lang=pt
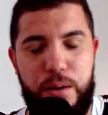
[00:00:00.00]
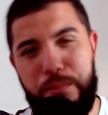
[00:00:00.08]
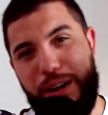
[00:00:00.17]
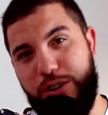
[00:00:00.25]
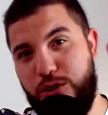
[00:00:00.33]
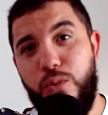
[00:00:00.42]

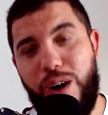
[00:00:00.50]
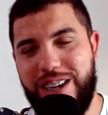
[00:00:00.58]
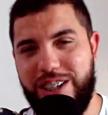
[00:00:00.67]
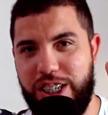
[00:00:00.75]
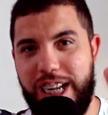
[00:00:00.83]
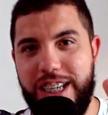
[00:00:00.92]
Mas no
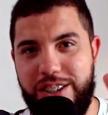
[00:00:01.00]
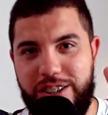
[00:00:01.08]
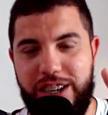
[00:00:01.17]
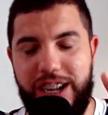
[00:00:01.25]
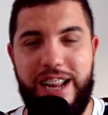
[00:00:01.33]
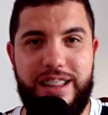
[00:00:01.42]

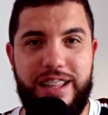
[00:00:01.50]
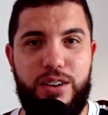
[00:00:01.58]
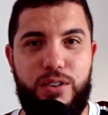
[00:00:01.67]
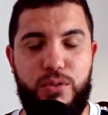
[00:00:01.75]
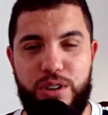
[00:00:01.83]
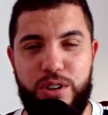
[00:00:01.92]
agente, ele está
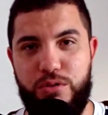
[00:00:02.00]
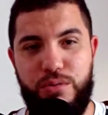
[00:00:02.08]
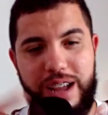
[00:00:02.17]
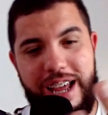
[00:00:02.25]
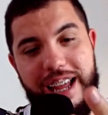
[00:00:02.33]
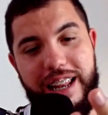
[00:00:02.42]
incluindo
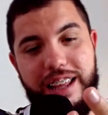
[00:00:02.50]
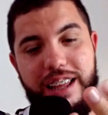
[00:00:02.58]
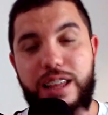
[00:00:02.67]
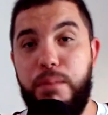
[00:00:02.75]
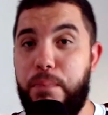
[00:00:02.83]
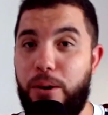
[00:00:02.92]
ele
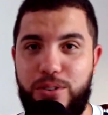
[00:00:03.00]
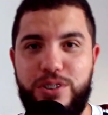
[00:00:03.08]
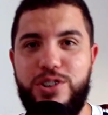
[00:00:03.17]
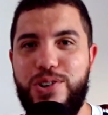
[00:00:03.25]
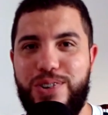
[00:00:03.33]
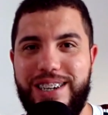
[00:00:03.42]
e Paulo
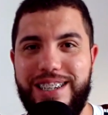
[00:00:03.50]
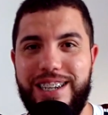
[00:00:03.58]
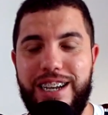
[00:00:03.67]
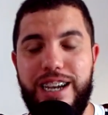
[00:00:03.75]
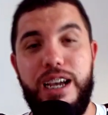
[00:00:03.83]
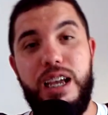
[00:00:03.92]
Angione.
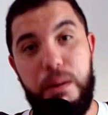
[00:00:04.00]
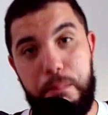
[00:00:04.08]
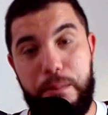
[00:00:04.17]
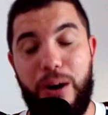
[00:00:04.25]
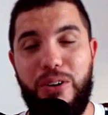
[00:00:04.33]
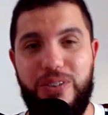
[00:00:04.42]
E
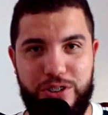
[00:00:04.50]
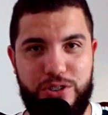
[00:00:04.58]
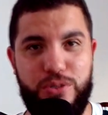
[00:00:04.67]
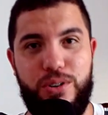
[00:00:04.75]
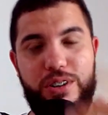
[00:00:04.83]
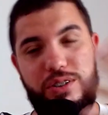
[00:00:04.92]
Paulo
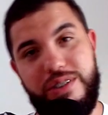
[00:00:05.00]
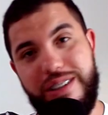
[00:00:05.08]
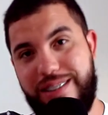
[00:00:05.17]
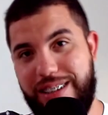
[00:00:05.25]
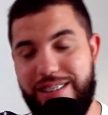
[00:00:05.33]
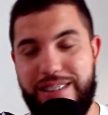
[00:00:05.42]
Angione, não sei
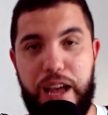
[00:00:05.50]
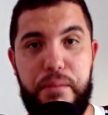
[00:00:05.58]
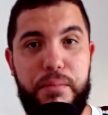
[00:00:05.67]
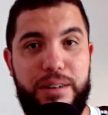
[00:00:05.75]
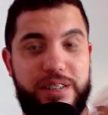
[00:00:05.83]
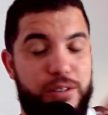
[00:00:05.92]
se vocês
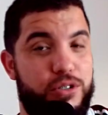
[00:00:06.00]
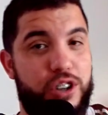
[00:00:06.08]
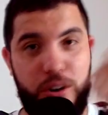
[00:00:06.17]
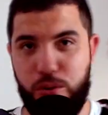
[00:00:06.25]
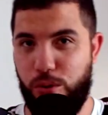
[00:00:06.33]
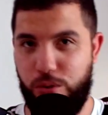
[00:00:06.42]
sabem, mas não
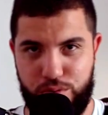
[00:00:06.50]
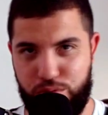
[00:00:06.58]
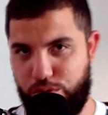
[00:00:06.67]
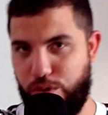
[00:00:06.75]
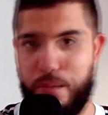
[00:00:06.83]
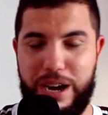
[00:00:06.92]
chegou
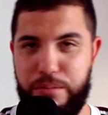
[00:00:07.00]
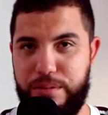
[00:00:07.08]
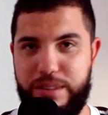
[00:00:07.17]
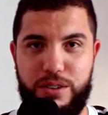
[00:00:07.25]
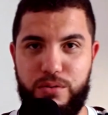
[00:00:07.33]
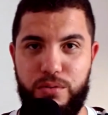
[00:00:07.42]
junto com Mário
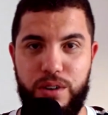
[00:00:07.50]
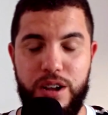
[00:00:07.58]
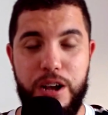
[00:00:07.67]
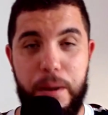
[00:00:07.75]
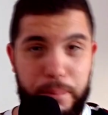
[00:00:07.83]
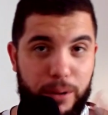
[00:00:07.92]
Bittencourt.
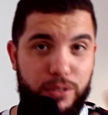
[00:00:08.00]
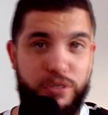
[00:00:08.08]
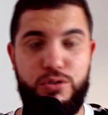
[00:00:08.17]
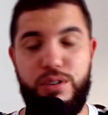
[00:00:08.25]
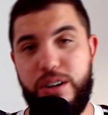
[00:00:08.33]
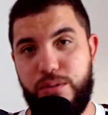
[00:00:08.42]
Paulo
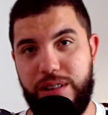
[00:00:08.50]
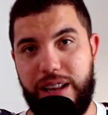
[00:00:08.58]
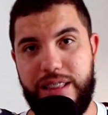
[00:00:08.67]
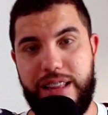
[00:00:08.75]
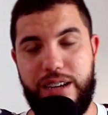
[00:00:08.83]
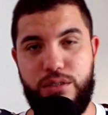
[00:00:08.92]
Angione é
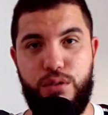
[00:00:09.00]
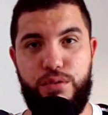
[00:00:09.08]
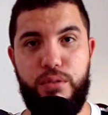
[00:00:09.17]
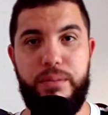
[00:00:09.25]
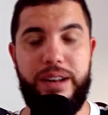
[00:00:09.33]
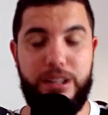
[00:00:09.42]
contratado do
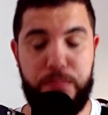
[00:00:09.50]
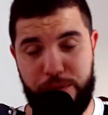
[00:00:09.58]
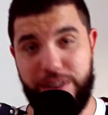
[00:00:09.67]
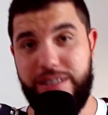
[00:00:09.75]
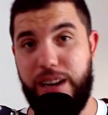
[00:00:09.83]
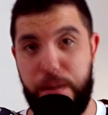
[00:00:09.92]
Fluminense para
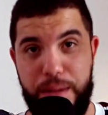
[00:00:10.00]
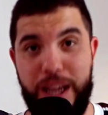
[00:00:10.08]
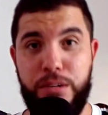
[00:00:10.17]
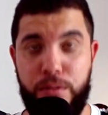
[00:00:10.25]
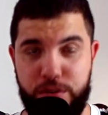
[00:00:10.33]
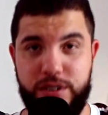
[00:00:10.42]
fazer a
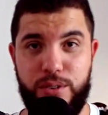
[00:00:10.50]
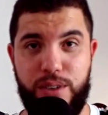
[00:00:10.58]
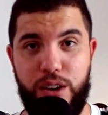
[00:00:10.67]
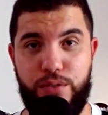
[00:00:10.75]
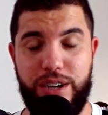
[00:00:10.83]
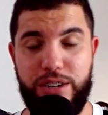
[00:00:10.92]
mesma função que
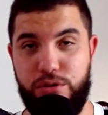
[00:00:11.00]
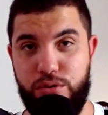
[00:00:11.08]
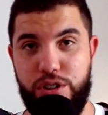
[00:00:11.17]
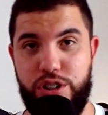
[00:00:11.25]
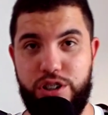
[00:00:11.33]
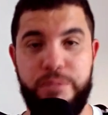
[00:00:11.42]
ele faz
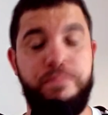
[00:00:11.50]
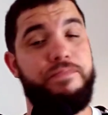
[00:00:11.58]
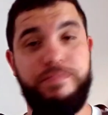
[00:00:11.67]
hoje